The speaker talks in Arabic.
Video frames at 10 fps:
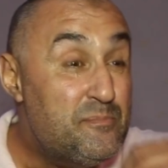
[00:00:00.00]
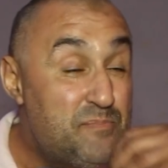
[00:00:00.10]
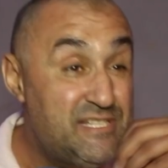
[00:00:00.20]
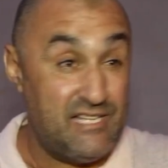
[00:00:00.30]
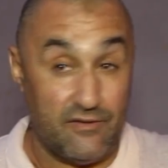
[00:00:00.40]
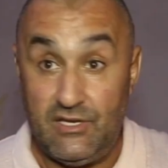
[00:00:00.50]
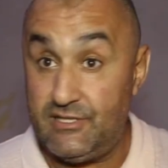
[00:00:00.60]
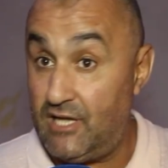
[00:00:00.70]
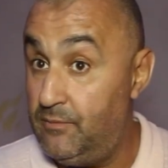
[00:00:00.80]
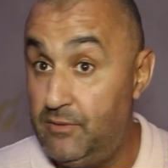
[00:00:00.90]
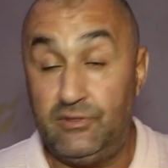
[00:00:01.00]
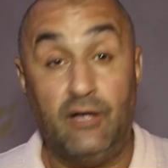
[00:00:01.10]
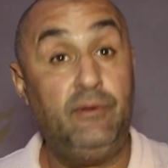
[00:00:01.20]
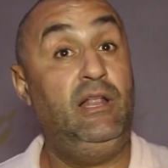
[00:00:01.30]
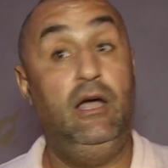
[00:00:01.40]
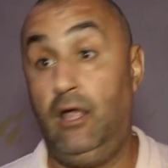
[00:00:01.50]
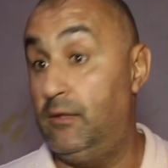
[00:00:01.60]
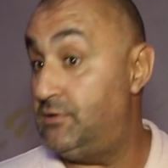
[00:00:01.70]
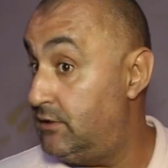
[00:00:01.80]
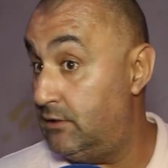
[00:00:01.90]
بزاف جا صاحبي بطبيعه الحال
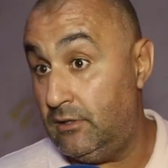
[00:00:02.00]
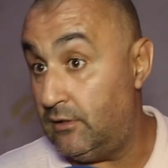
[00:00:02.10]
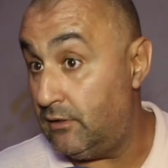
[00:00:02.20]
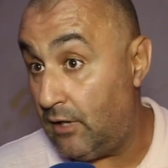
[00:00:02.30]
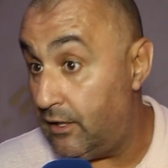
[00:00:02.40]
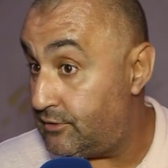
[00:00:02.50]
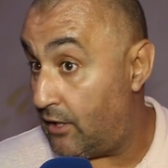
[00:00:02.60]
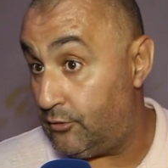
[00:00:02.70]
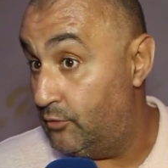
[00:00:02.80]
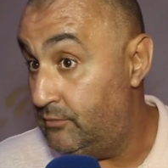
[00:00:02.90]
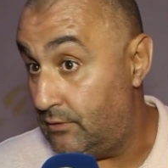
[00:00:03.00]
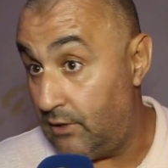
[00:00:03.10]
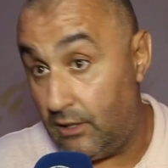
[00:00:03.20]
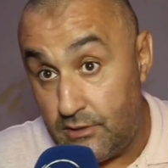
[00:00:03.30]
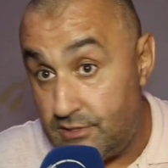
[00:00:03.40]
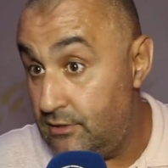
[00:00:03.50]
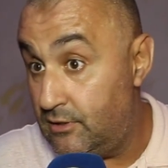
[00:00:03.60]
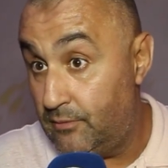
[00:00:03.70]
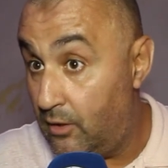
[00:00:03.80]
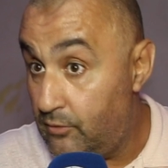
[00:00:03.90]
غيمشي غيطاردهم لان
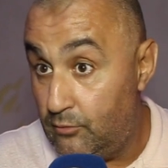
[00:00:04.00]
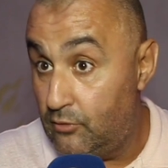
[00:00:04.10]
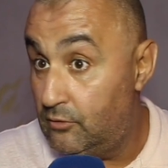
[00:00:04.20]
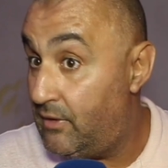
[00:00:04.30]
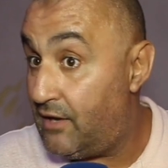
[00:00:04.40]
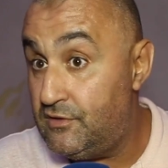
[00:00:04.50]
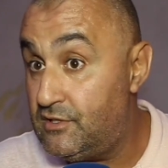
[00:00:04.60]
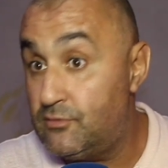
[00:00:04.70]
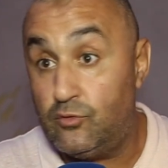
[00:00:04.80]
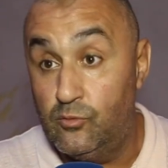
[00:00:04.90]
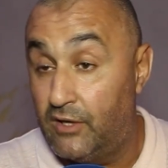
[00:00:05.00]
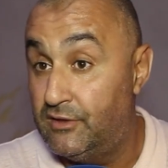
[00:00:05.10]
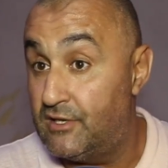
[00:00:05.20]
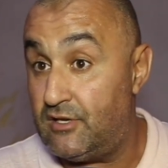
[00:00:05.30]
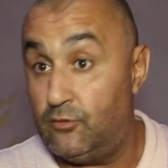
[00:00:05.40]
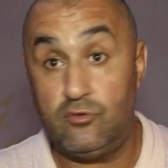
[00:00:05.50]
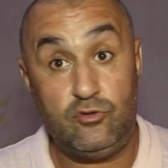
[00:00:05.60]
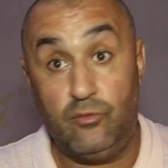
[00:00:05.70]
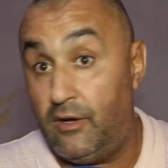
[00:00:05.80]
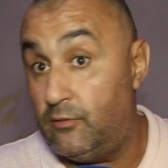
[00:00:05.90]
السيد بغاو يعملوا له ما عارفينش شكون هما هاد الناس هادو
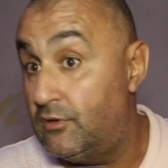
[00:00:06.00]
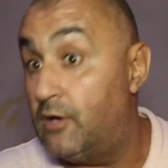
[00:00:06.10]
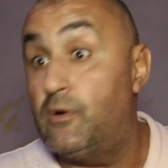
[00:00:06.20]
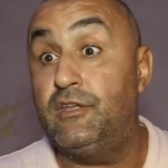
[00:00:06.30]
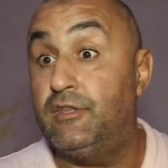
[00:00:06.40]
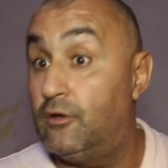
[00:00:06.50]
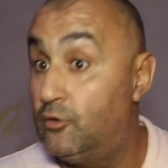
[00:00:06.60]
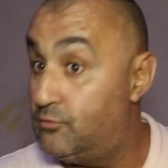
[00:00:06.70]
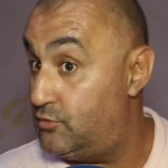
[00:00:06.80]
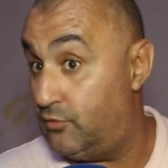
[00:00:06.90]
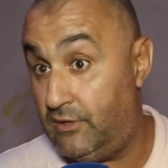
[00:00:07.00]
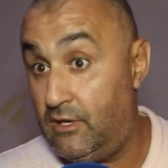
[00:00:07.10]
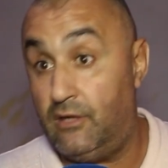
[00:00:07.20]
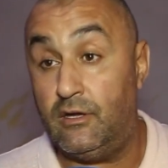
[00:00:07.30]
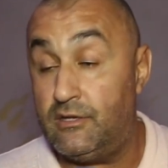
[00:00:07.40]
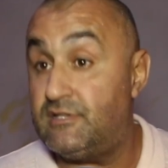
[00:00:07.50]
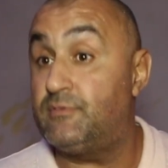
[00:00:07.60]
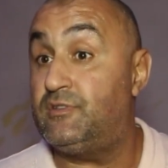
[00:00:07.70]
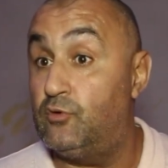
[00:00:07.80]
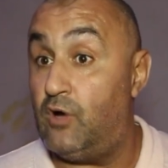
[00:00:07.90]
شنو بغاو النوايا ديالهم شنو هي لان الانسان
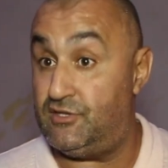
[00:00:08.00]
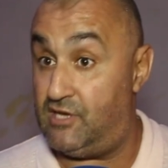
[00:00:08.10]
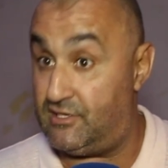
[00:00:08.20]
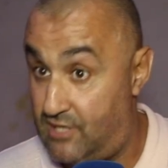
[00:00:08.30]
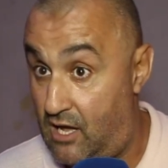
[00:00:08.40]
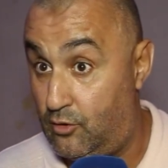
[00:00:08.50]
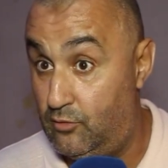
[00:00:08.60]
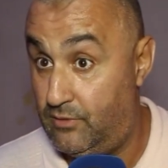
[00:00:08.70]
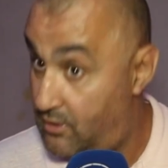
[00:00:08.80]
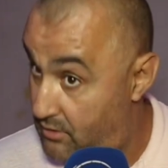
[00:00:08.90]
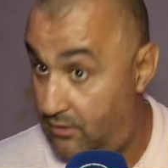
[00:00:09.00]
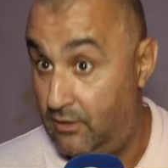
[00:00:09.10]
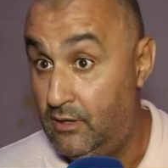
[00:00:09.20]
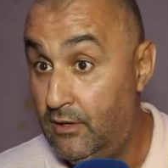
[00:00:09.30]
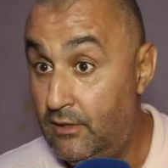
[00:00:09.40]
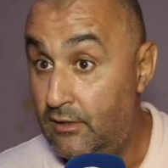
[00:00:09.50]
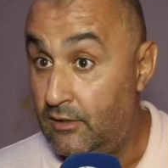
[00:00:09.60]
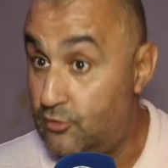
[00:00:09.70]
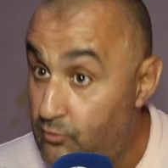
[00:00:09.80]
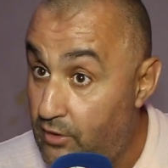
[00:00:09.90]
باش تعمل واحد الجهاز تعاقب راه
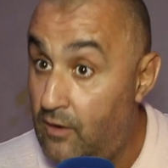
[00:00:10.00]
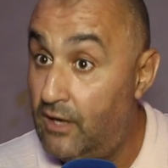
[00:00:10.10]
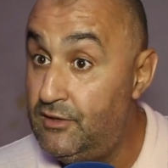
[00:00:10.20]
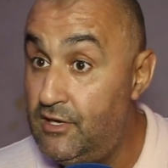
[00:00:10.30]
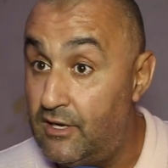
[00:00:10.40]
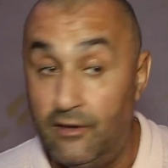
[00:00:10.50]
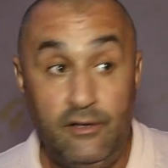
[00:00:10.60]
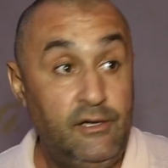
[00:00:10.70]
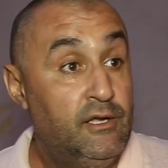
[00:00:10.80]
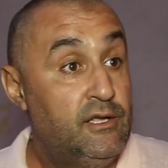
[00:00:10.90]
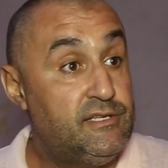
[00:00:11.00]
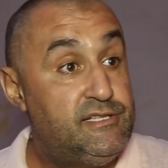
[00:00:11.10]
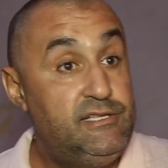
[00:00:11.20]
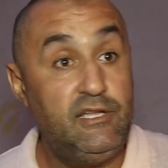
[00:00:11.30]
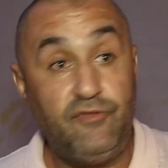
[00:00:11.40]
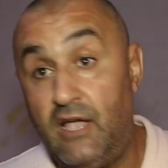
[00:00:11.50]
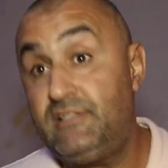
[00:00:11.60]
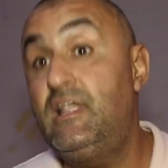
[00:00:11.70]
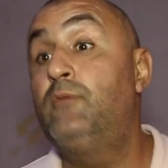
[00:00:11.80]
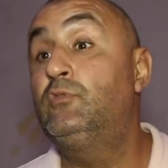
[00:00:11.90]
كتكون موراها واحد النيه السيد في
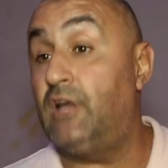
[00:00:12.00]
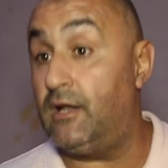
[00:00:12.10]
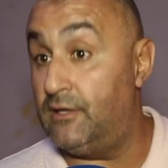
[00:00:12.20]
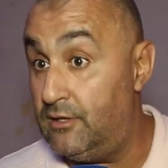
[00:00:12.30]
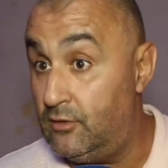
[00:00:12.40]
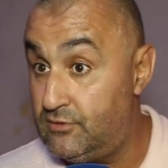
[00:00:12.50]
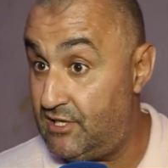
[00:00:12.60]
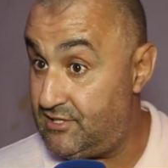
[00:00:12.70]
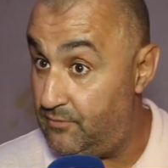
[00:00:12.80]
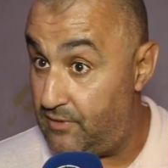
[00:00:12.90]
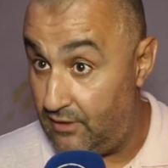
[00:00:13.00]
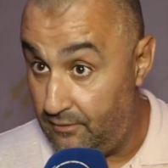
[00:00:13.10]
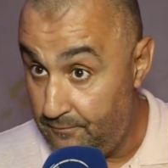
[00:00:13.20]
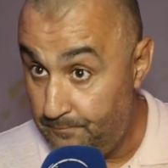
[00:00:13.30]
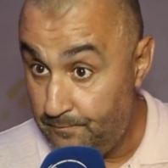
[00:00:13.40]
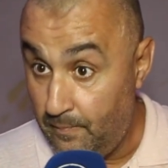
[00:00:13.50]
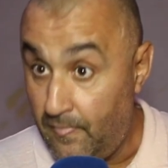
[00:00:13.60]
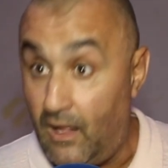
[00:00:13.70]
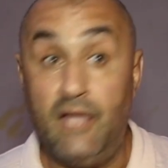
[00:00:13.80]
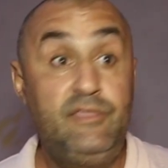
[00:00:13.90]
اثناء المطارده ديالو اتصل بيا
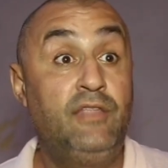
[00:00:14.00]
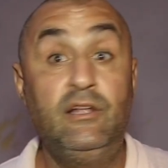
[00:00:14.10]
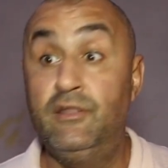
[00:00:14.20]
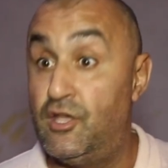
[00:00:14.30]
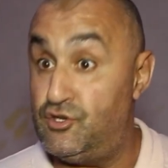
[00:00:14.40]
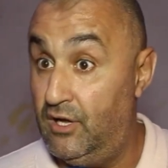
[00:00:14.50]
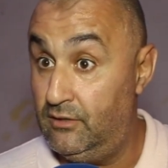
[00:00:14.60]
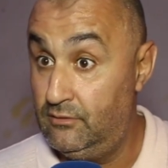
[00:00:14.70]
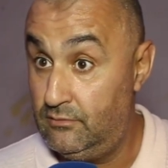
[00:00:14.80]
عيطنا حنا للنجده